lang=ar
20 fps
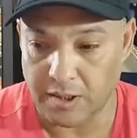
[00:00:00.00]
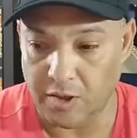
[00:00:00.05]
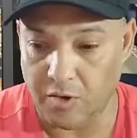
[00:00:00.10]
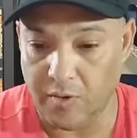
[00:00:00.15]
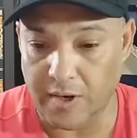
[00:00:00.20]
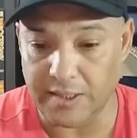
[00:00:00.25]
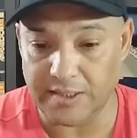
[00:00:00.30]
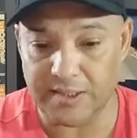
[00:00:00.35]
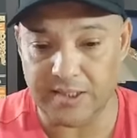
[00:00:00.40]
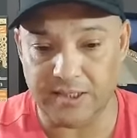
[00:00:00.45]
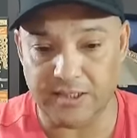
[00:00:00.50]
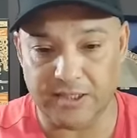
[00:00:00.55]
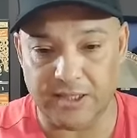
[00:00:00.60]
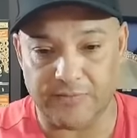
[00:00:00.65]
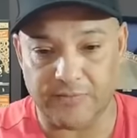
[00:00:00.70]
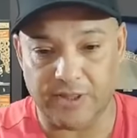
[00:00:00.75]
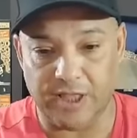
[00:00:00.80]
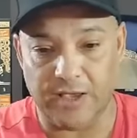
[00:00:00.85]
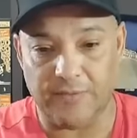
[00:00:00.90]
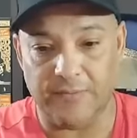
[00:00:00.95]
دلوقتي أنت
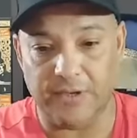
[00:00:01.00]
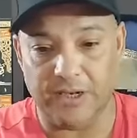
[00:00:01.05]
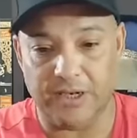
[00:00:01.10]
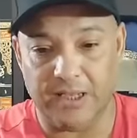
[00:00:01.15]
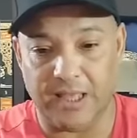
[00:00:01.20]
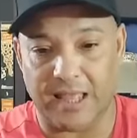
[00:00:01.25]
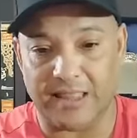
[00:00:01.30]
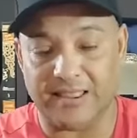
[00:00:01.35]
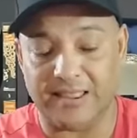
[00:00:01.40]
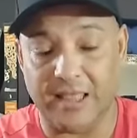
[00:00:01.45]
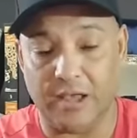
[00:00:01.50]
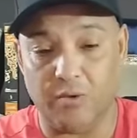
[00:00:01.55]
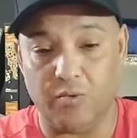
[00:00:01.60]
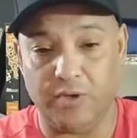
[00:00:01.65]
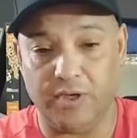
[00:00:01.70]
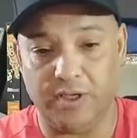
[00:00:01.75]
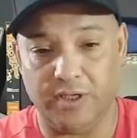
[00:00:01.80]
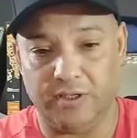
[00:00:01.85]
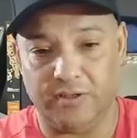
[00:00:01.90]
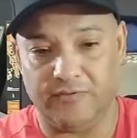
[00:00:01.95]
بتعمل
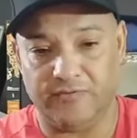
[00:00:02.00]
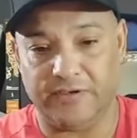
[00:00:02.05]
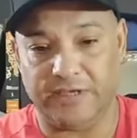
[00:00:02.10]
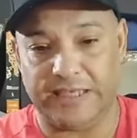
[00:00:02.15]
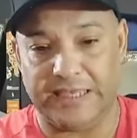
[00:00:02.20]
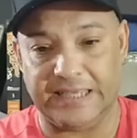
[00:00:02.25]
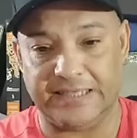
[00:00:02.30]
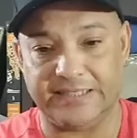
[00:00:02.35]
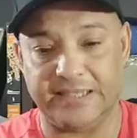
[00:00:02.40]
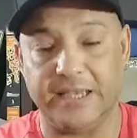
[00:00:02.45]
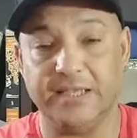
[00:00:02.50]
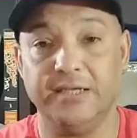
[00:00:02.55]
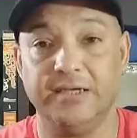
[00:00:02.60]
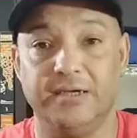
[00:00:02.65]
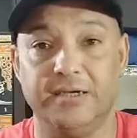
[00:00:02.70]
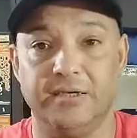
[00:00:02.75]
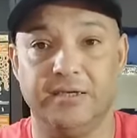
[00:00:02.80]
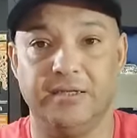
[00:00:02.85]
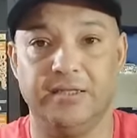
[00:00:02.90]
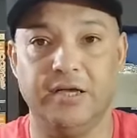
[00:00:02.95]
الدوري في
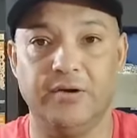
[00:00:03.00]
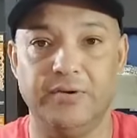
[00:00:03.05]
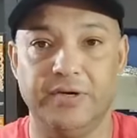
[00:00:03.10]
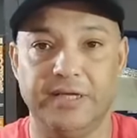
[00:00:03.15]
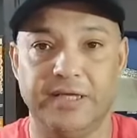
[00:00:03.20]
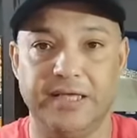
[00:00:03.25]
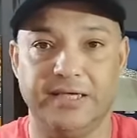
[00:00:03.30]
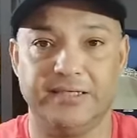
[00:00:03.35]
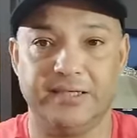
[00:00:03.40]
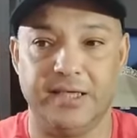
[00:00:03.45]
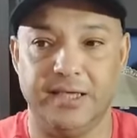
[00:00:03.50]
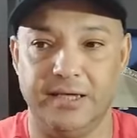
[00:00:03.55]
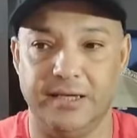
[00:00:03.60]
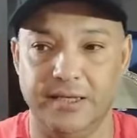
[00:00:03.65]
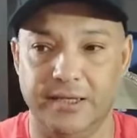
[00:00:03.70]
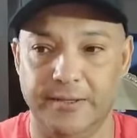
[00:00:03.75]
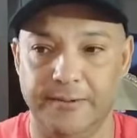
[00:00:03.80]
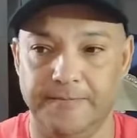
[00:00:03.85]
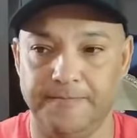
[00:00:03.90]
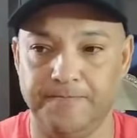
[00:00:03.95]
الجزائر الدوري الجزائري